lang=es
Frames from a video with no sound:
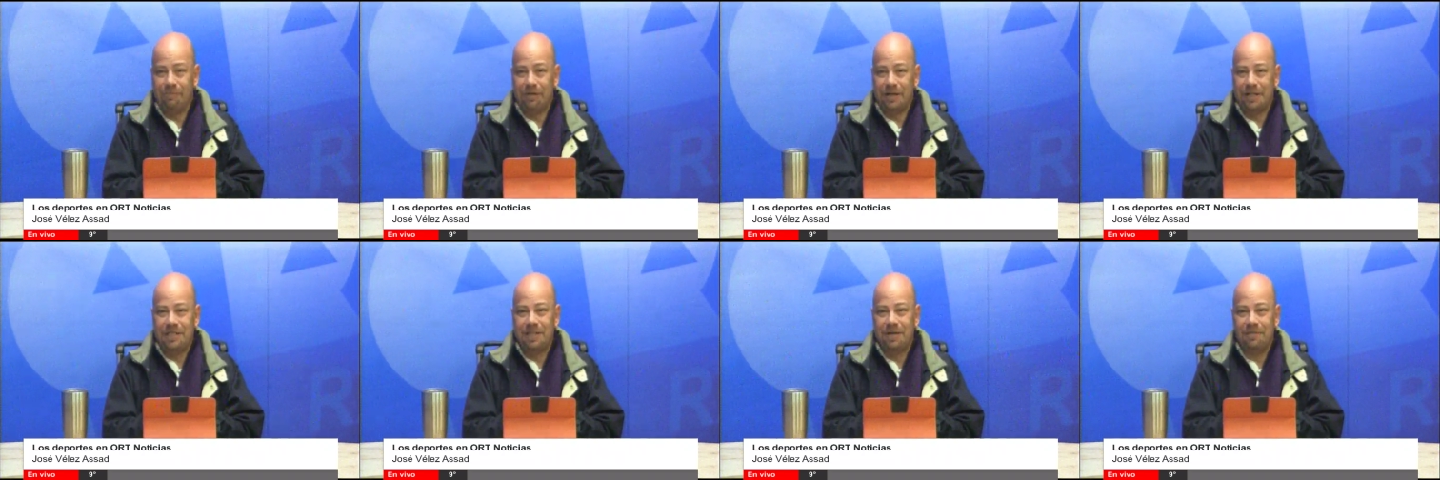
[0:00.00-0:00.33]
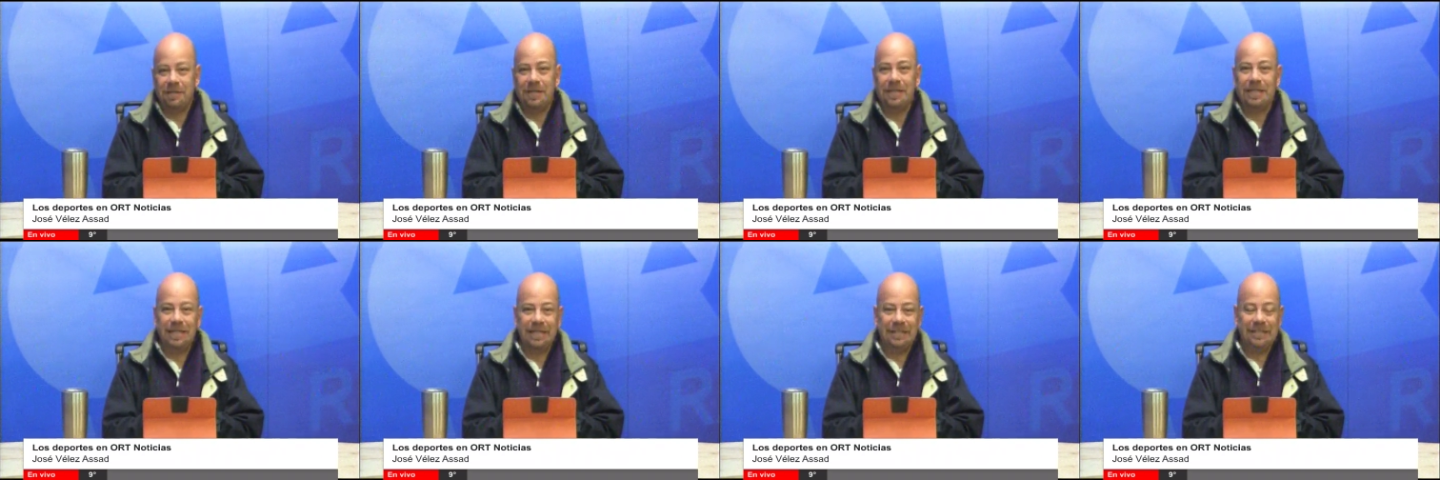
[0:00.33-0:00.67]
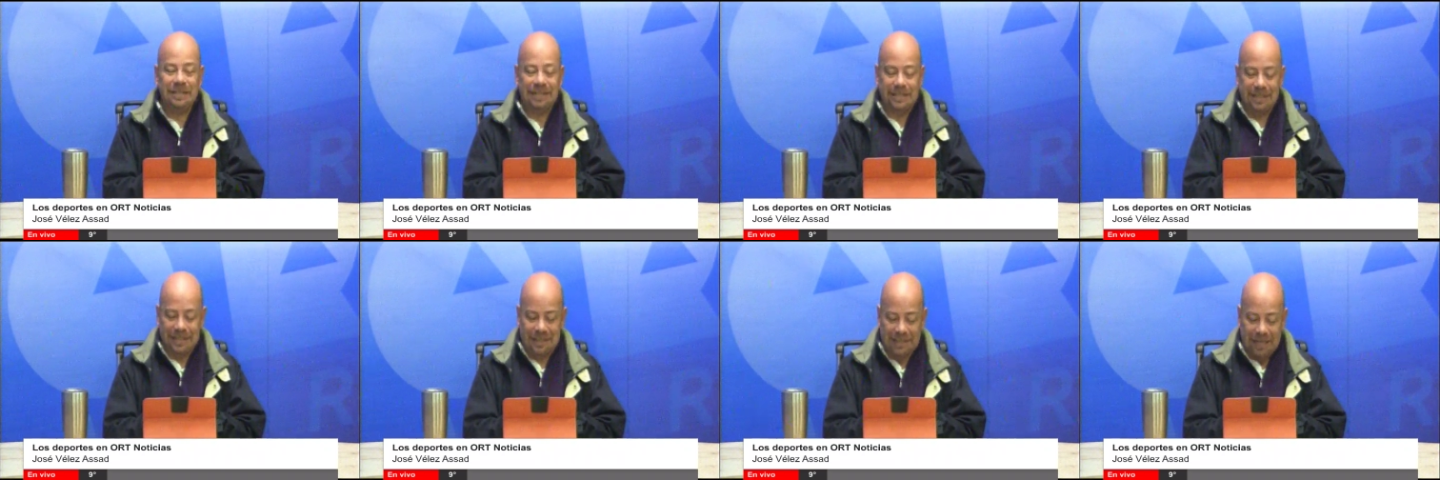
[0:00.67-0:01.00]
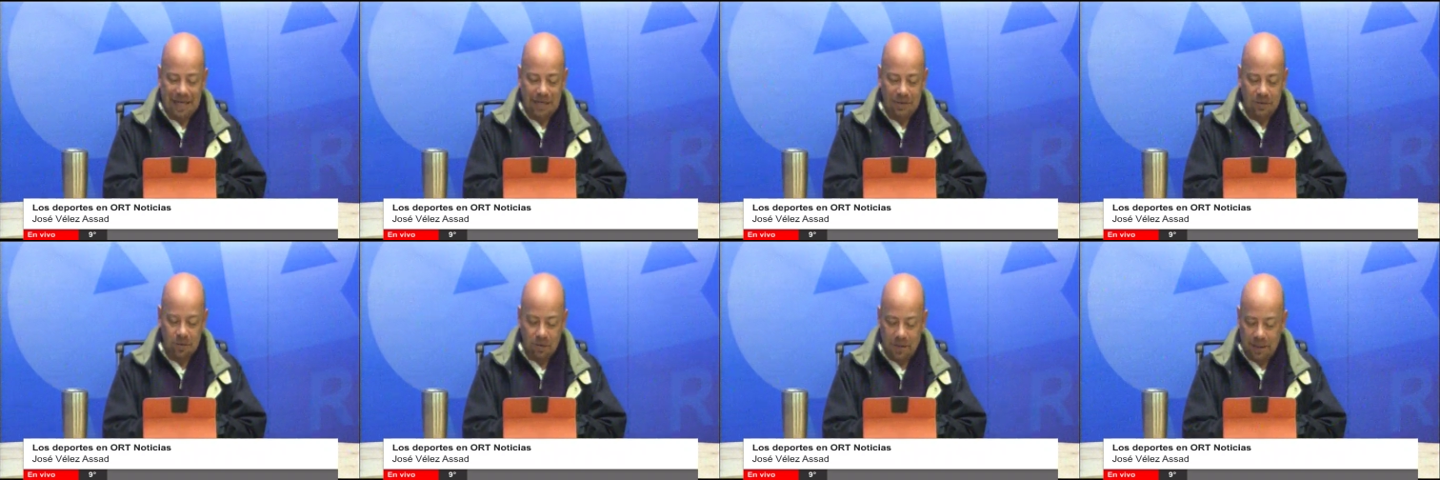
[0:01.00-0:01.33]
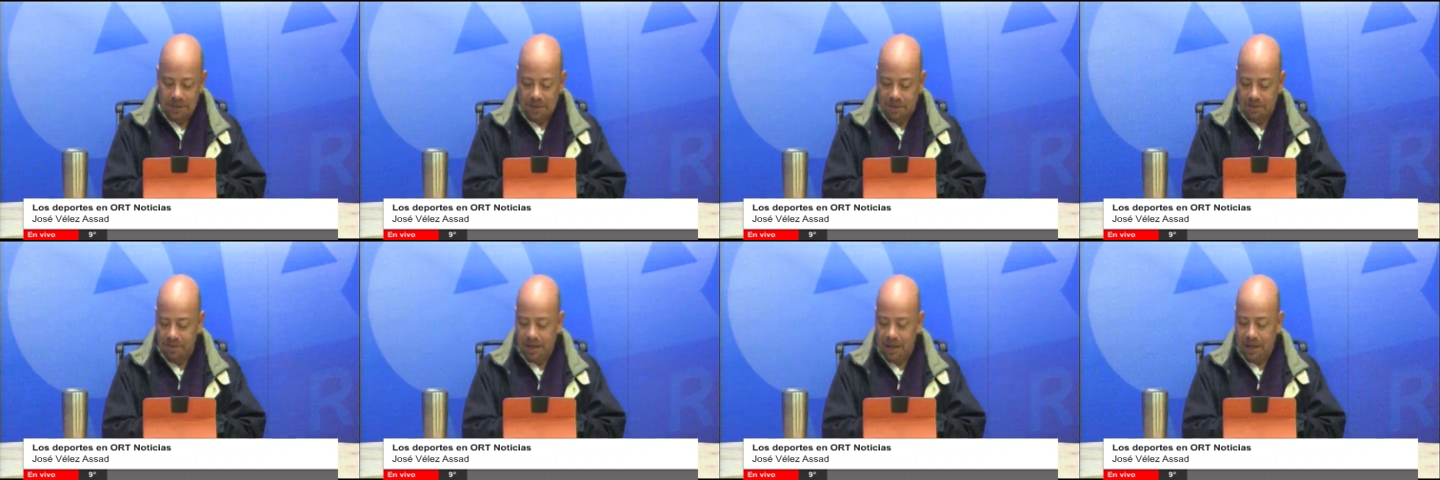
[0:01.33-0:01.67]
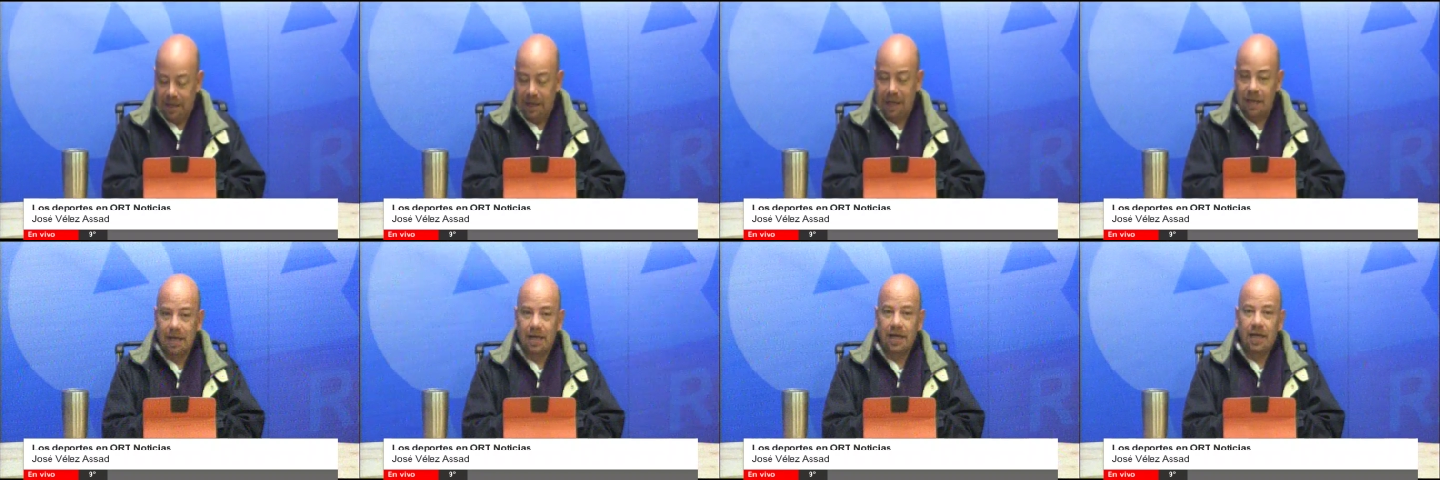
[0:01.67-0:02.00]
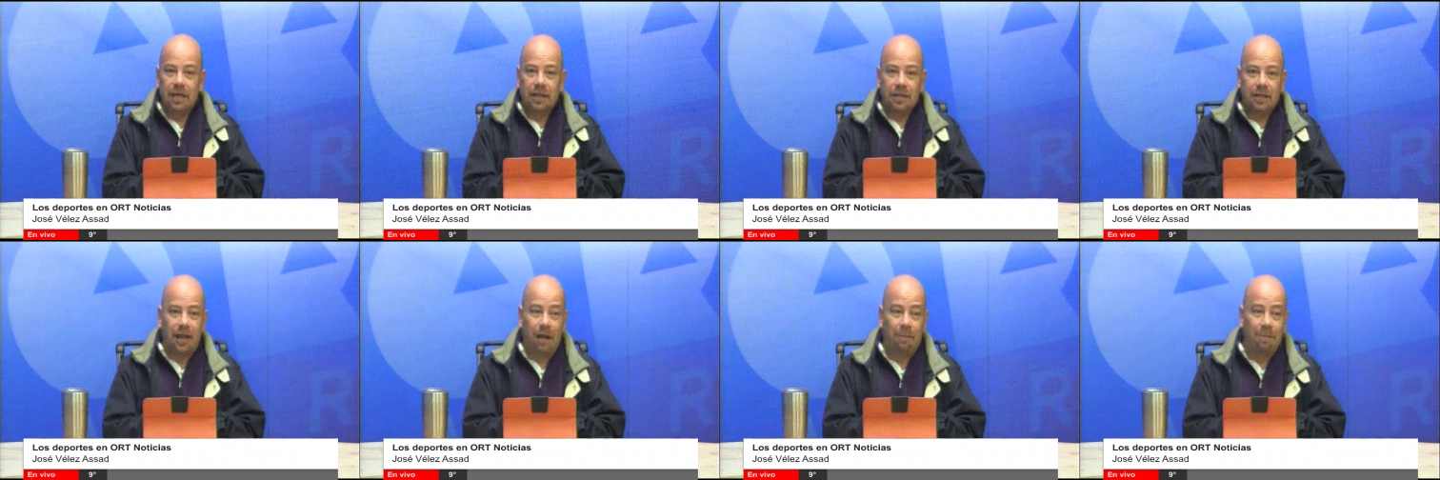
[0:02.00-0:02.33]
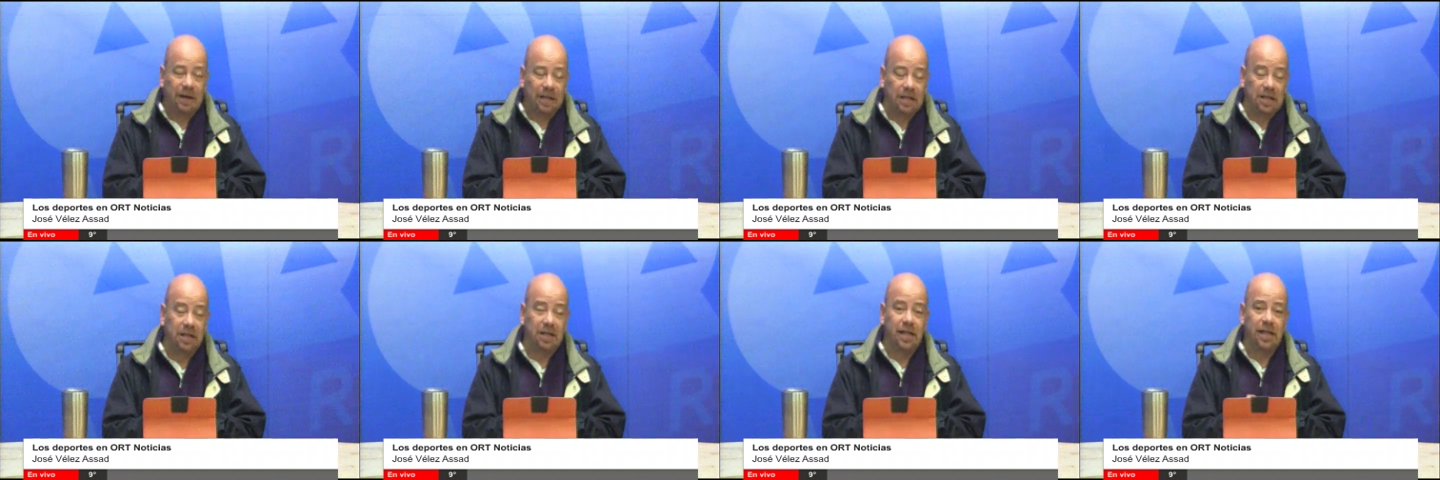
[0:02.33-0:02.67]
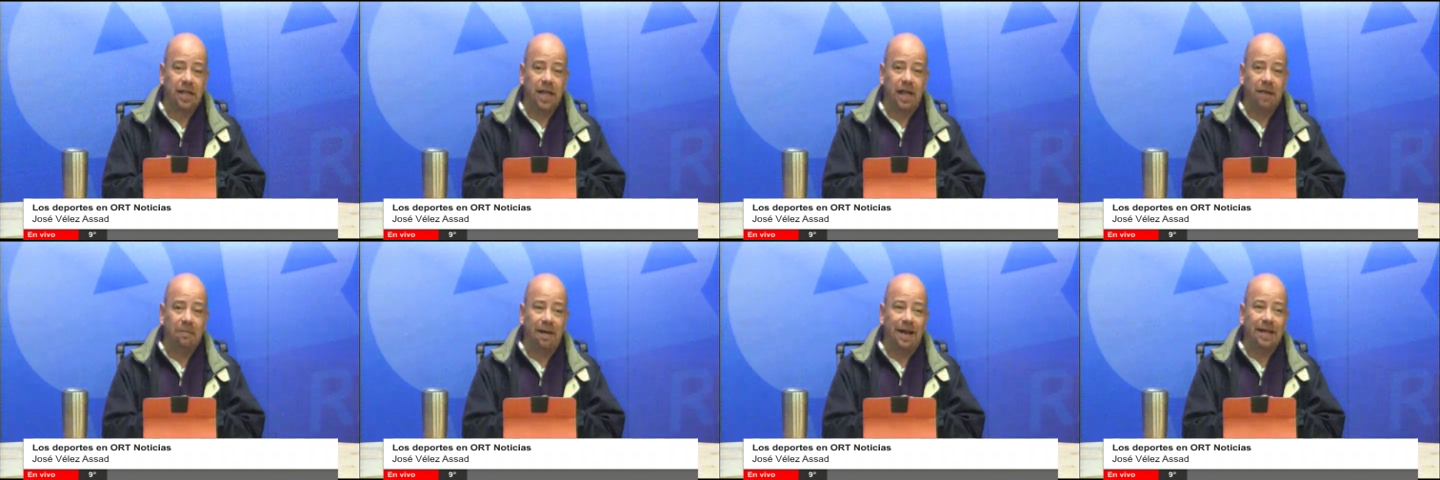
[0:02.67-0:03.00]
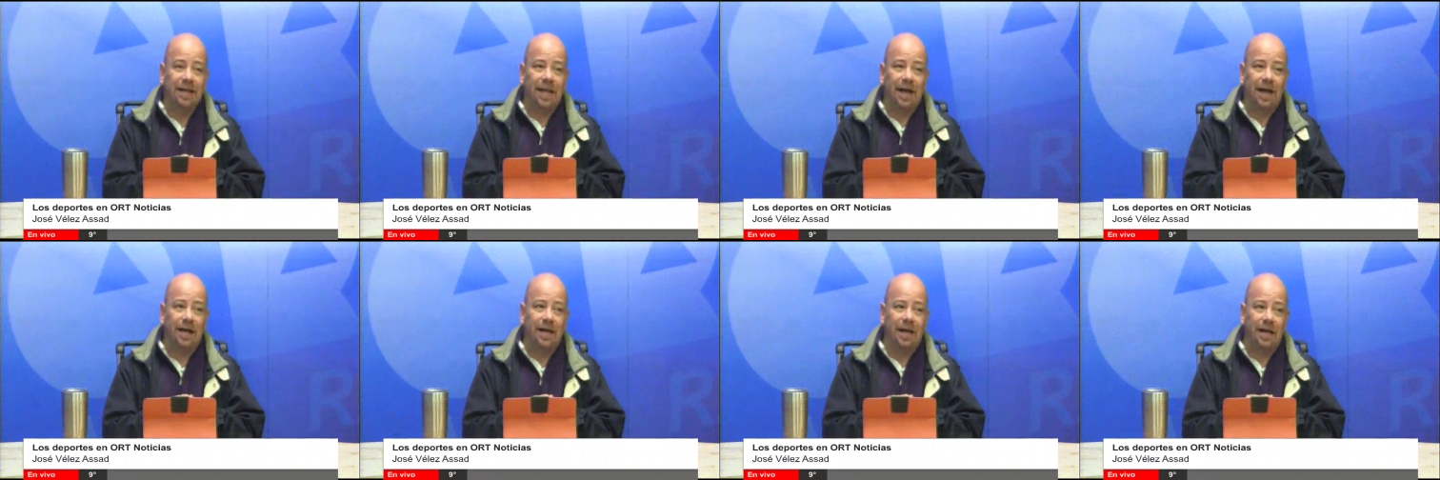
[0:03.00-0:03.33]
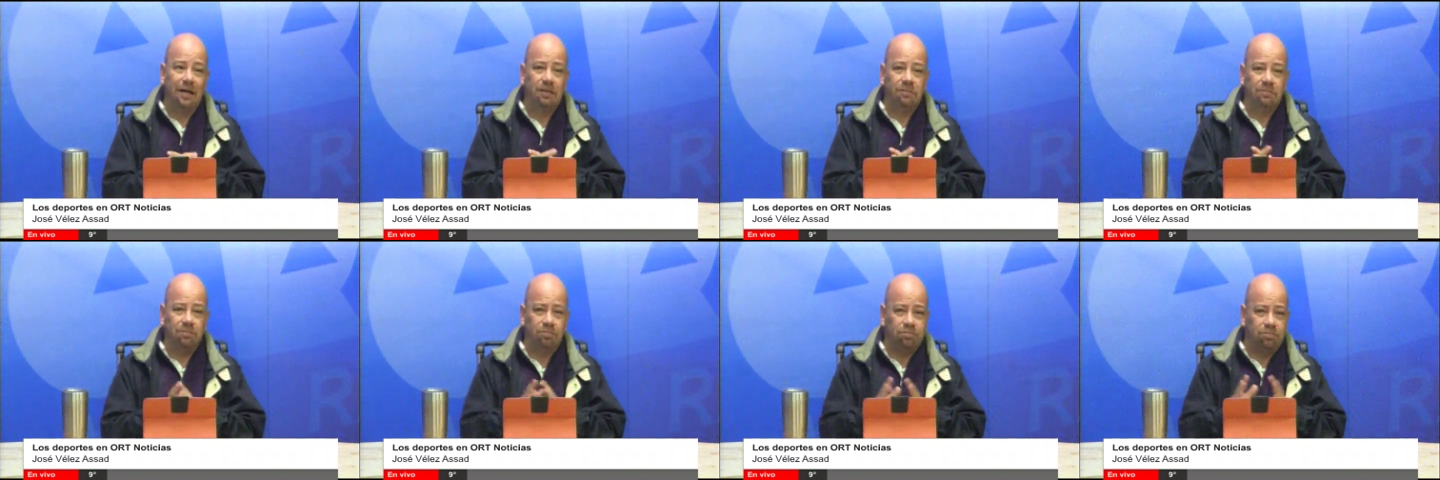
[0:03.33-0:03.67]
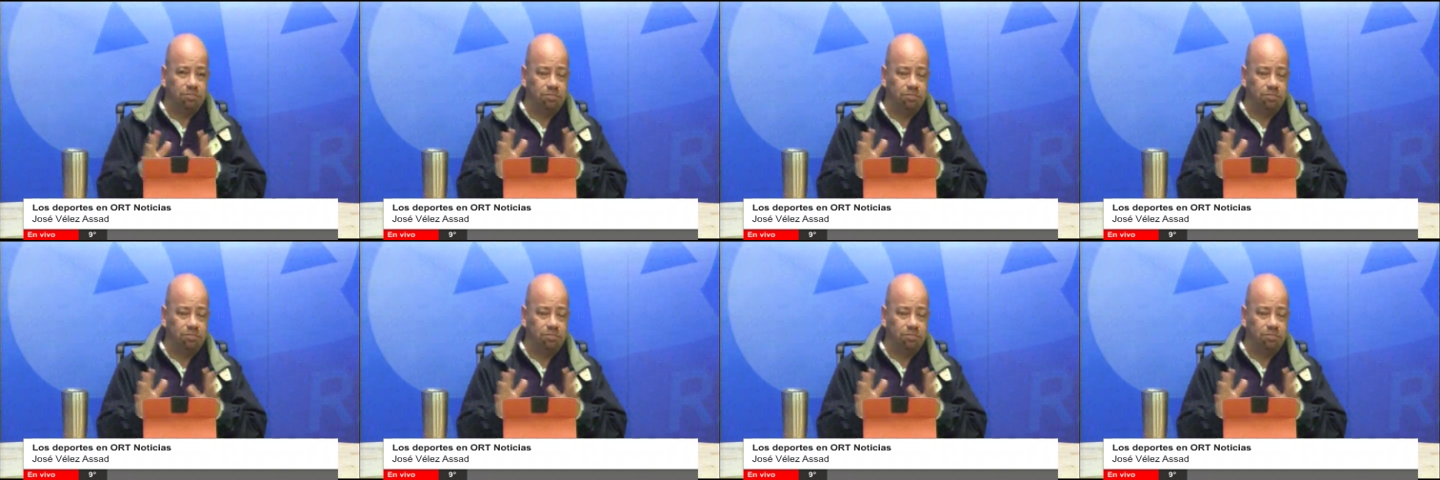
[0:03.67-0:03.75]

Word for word: precisamente en este descanso que se viene a partir del día de mañana.